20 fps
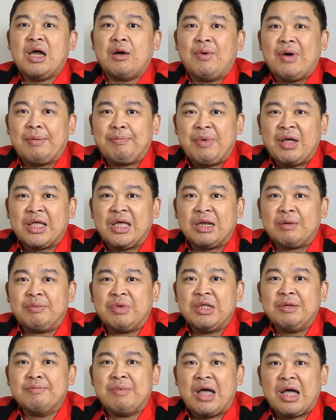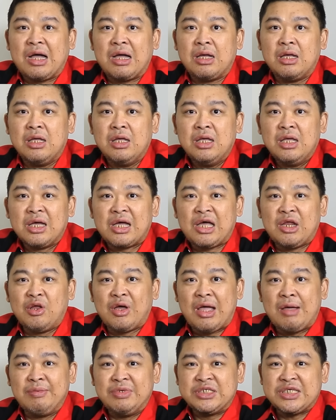jawab agar berimbang kalau
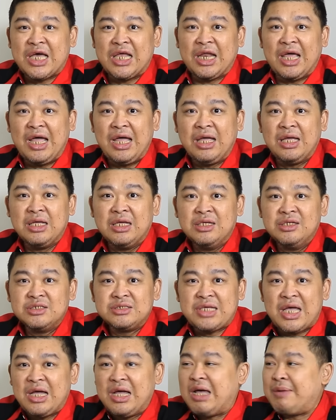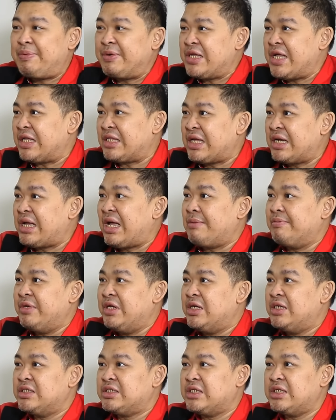kami salah sanggah pernyataan kami
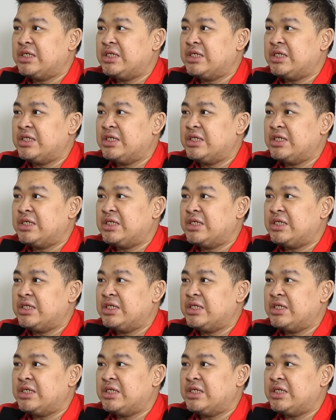di